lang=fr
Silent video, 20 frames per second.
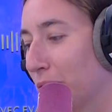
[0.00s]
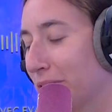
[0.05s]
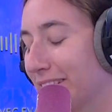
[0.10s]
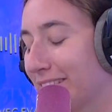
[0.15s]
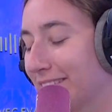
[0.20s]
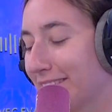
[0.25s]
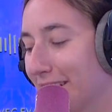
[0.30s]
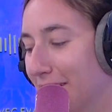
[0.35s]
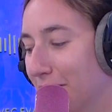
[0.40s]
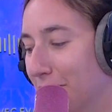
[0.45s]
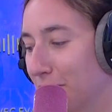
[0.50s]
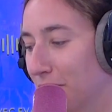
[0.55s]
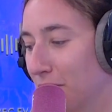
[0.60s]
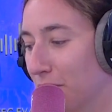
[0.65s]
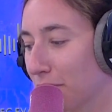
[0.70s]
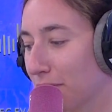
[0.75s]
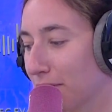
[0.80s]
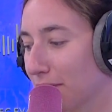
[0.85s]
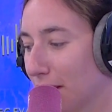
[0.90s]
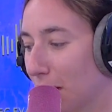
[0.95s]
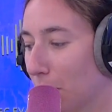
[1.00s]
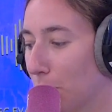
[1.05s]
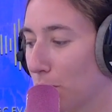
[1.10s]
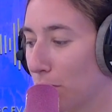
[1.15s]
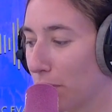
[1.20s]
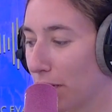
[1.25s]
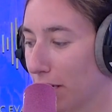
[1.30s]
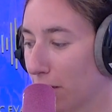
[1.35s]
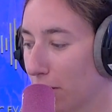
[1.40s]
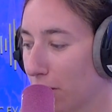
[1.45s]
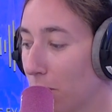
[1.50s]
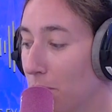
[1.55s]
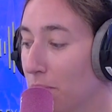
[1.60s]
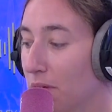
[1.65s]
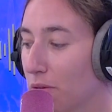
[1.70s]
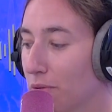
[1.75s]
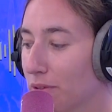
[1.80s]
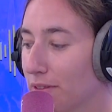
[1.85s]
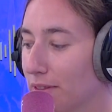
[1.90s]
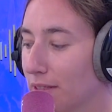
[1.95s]
des aides financières pour les clubs,
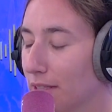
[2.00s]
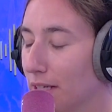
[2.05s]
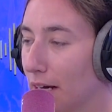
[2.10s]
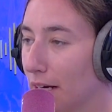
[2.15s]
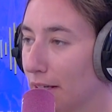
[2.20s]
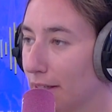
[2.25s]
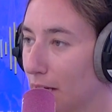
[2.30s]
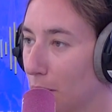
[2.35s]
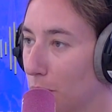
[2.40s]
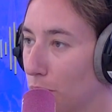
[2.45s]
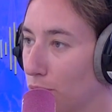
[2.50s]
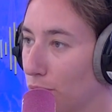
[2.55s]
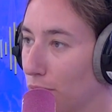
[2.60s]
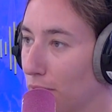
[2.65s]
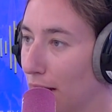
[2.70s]
mais aussi un appui